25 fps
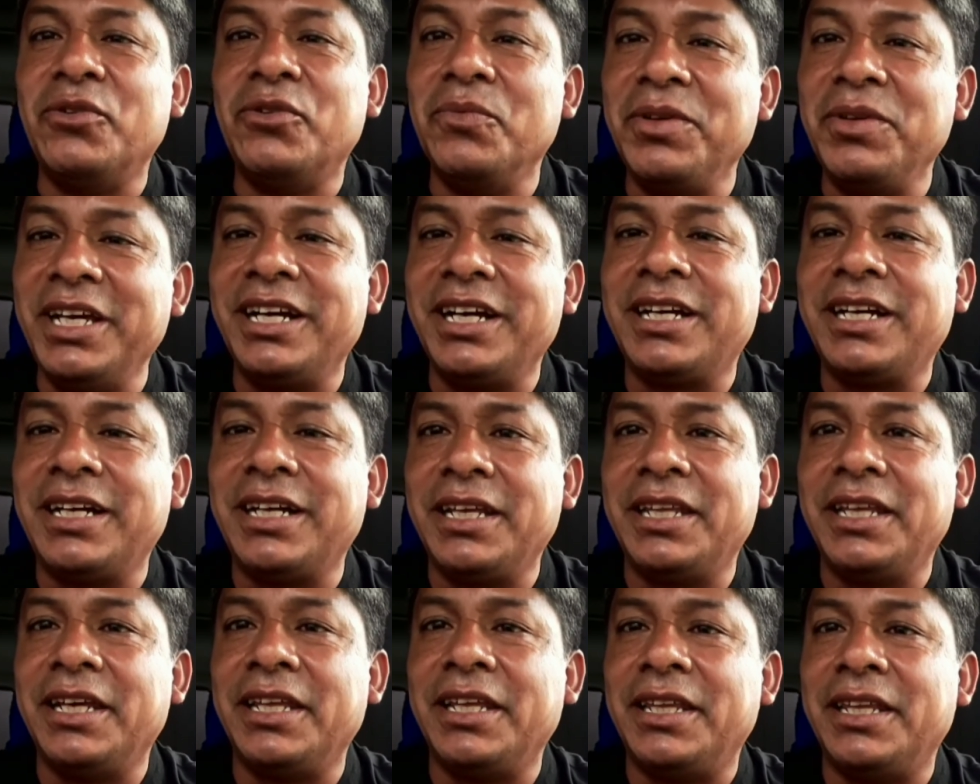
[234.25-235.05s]
un
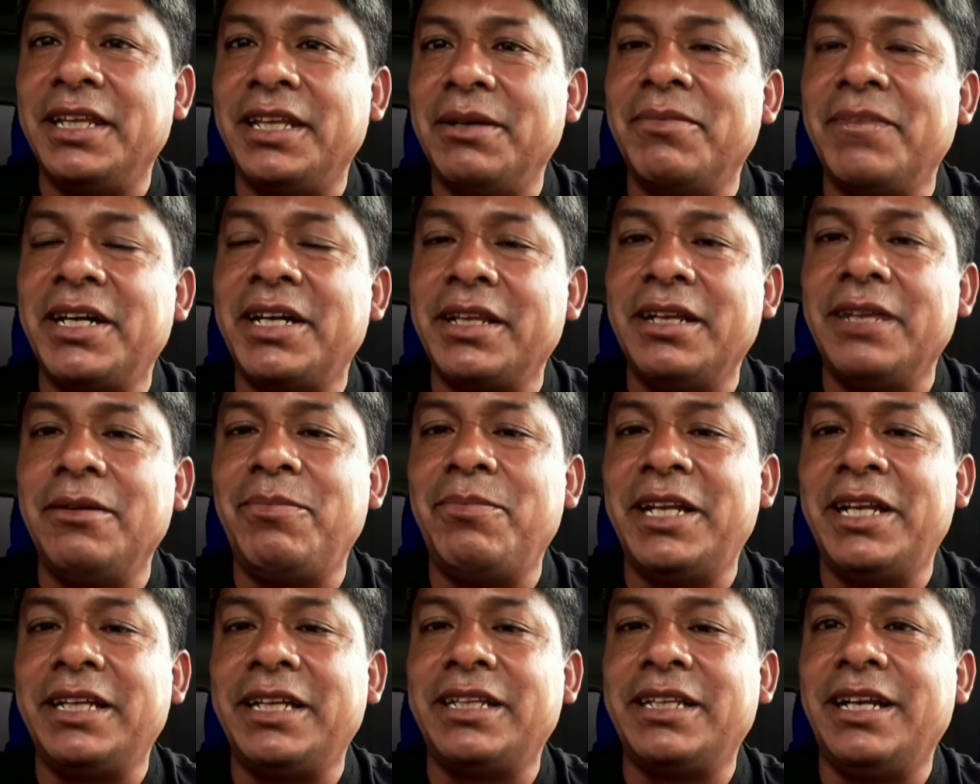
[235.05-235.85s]
viaje desde Mar
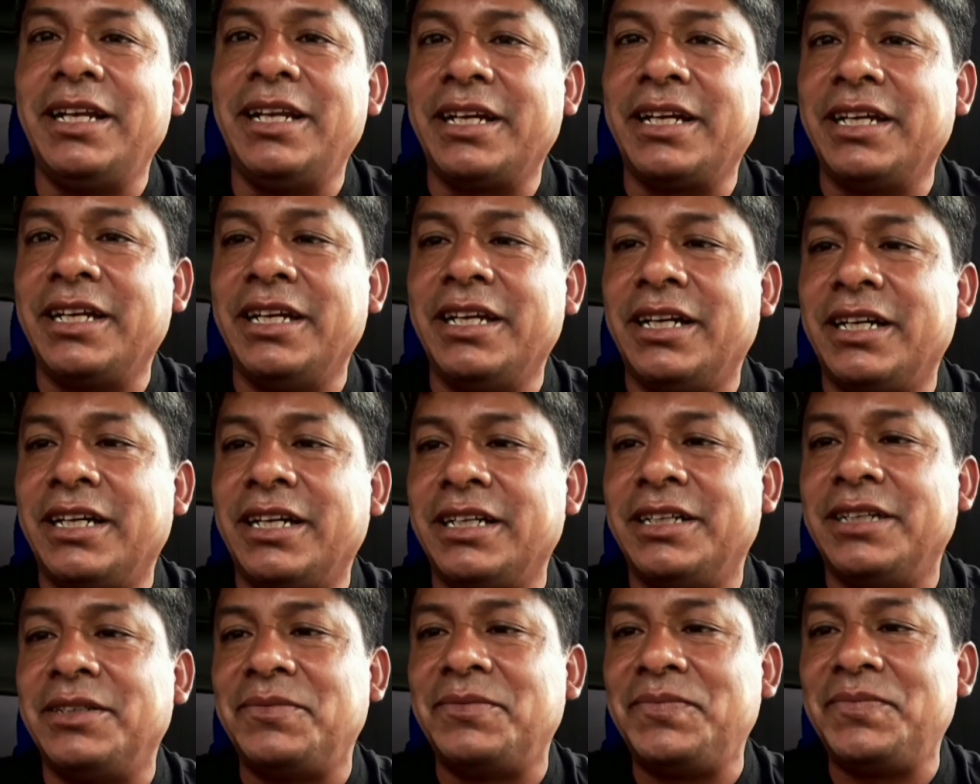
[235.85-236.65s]
del Plata a La
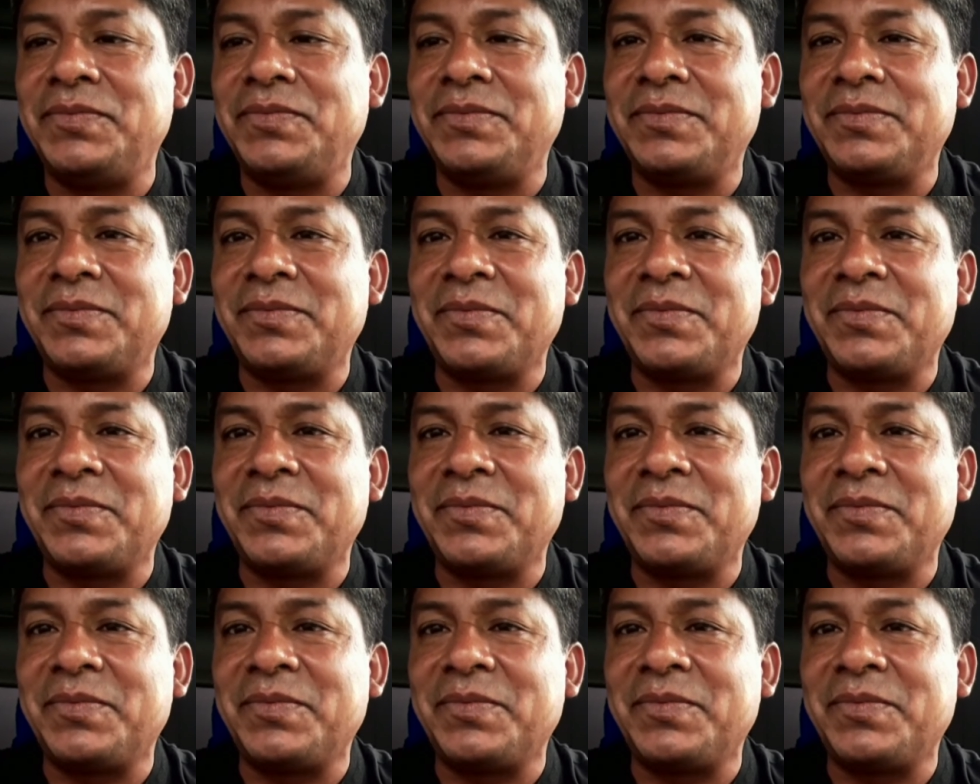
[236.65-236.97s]
Quiaca